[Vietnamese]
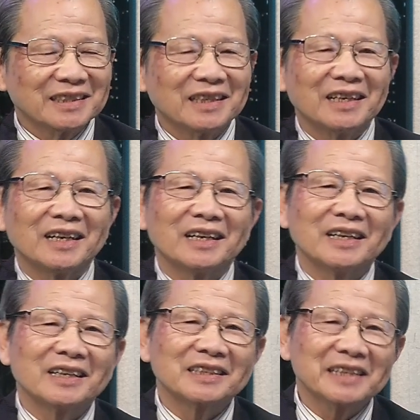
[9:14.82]
uh,
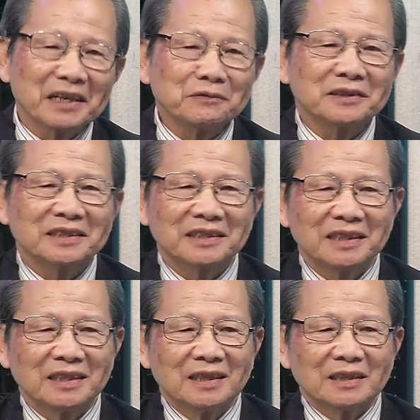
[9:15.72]
Kiev
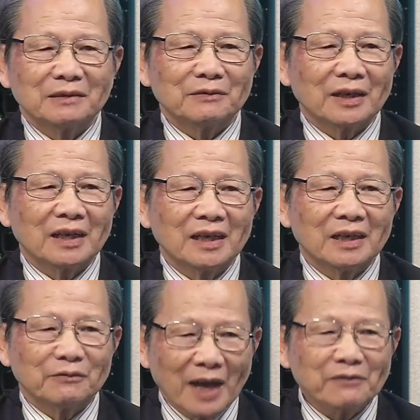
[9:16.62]
dạ, thứ hai tuần trước
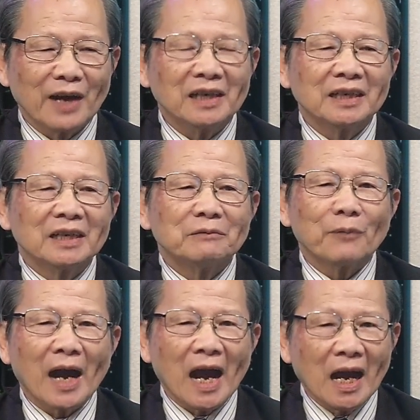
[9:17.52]
vâng vâng dạ,
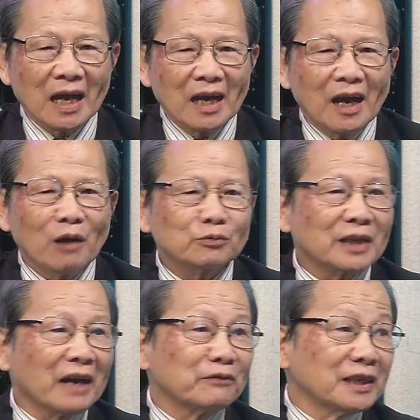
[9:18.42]
và ông
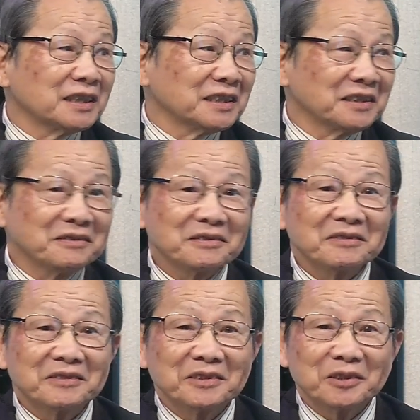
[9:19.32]
ta vẫn
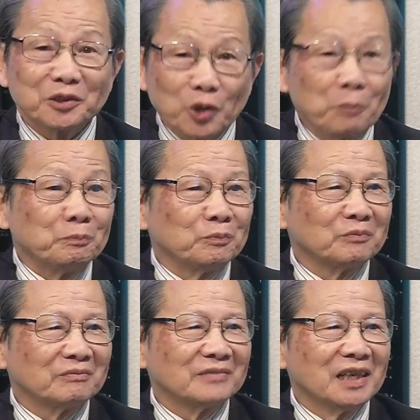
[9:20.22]
giúp
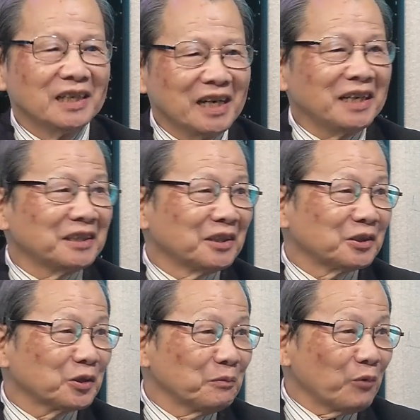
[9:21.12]
hứa
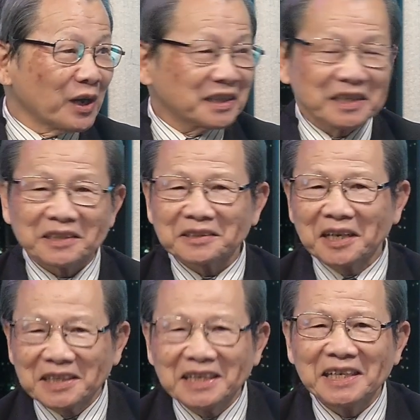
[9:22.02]
giúp Hoa Kỳ
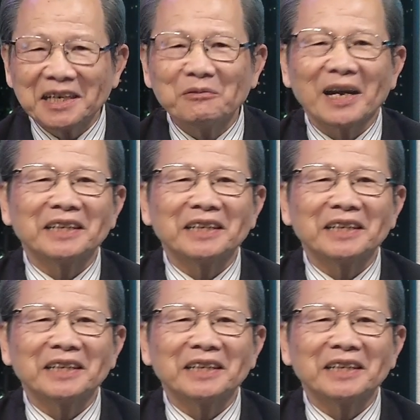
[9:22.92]
tới khi không